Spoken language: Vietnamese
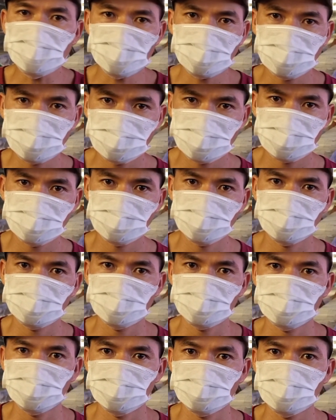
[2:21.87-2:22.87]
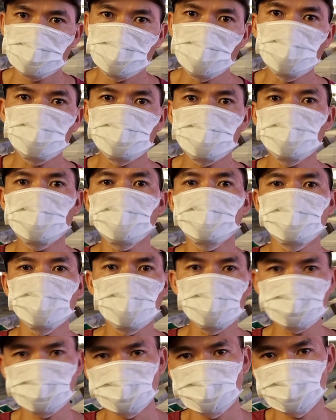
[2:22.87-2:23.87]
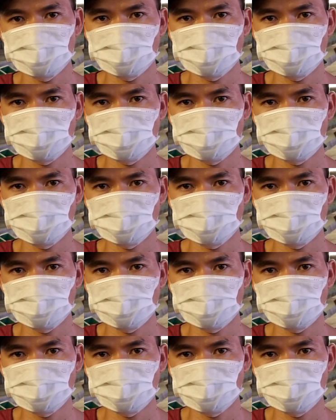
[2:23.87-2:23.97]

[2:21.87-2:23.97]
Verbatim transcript: quá nó không tiêu hóa tốt